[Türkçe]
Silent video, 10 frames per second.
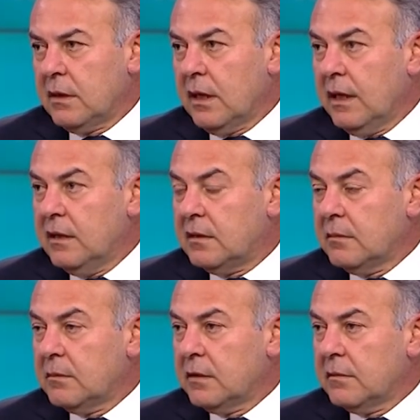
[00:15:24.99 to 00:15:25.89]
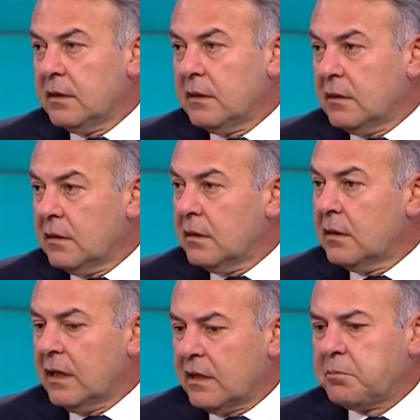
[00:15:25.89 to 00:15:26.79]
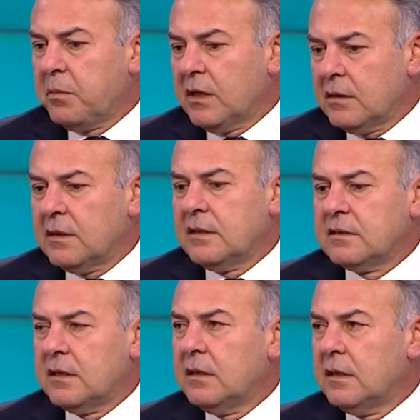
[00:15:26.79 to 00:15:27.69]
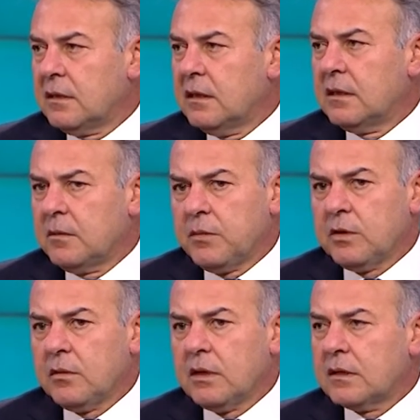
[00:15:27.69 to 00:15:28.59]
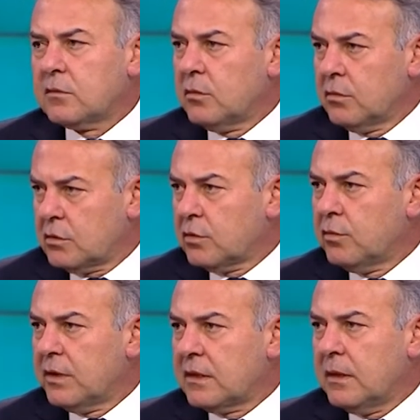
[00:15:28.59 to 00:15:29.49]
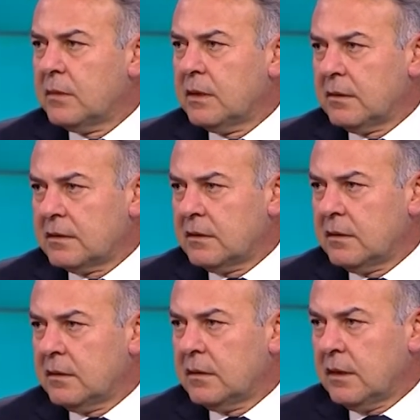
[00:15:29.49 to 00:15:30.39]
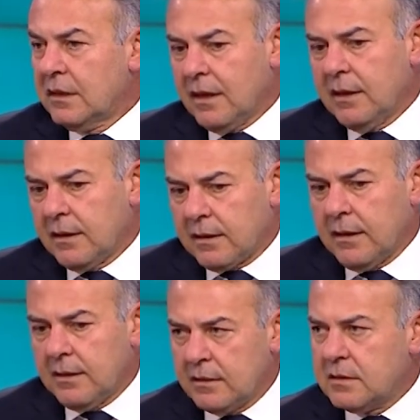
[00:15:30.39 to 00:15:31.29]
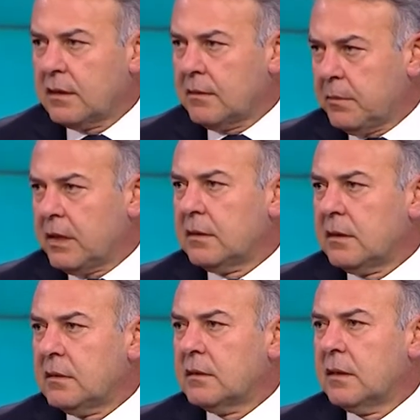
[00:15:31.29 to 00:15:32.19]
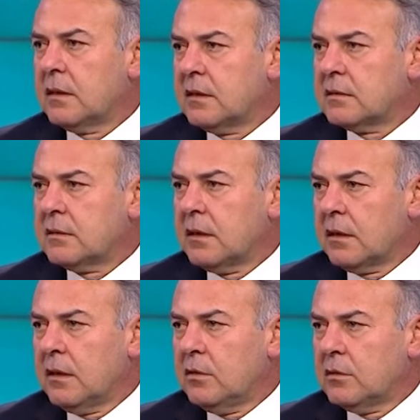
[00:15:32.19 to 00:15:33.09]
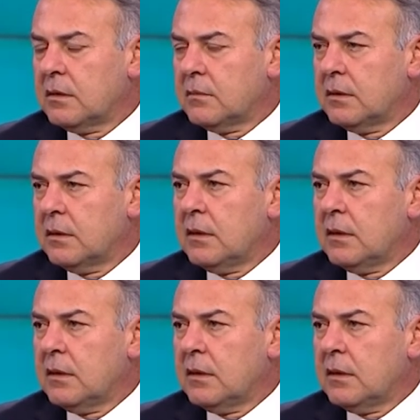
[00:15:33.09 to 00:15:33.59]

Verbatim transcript: Eğitimle ve e, ekipman desteğiyle ki ekipman olarak da oldukça kuvvetlenmeye başladı. Kaynak geldikçe ekipman da arkasından geliyor tabii.